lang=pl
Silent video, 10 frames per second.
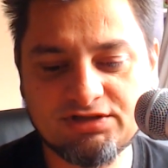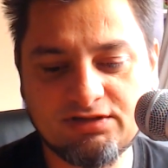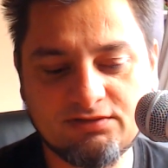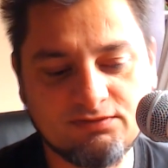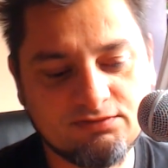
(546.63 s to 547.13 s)

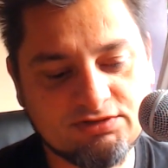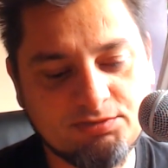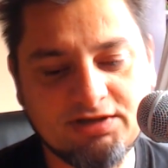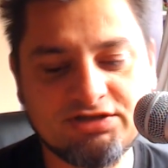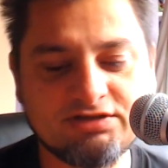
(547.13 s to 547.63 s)
że no
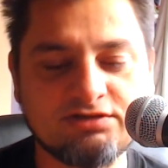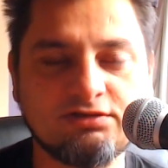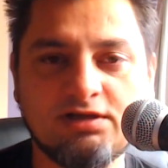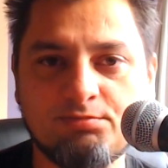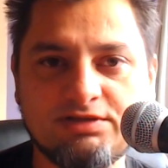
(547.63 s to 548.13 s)
zobaczcie, co
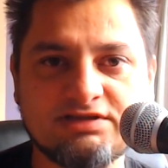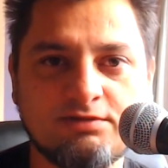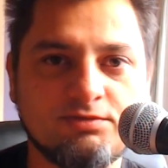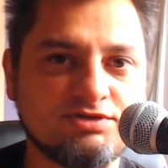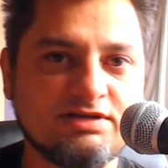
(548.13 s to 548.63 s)
on
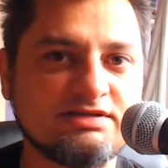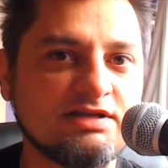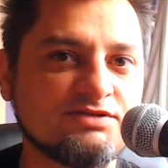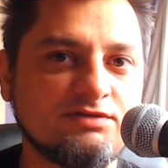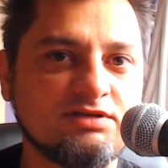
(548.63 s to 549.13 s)
napisał, można
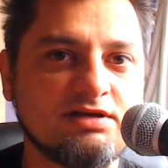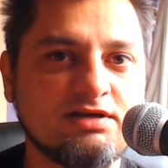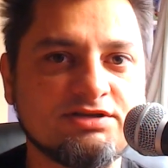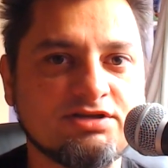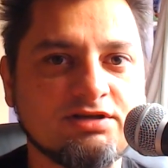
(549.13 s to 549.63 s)
znaleźć w
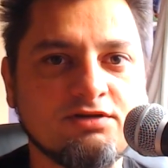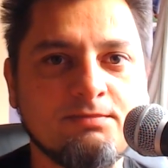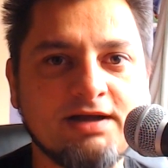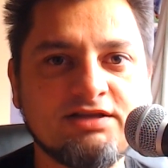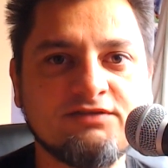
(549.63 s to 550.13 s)
internecie jego
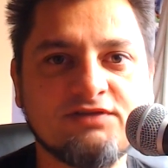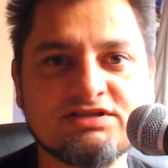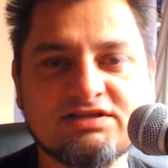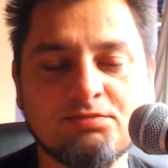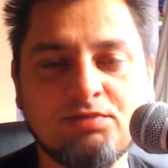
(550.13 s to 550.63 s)

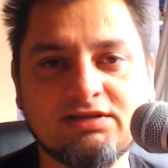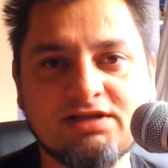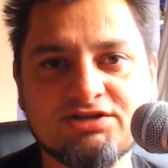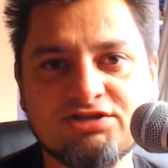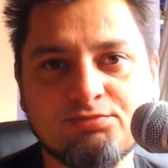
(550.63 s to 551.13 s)
manifest, tam
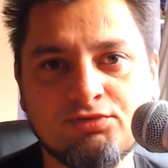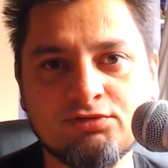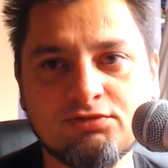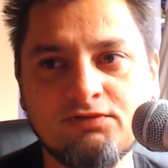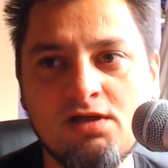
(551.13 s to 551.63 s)
15
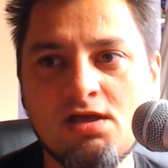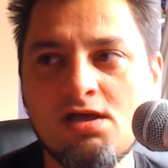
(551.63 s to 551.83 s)
punktów.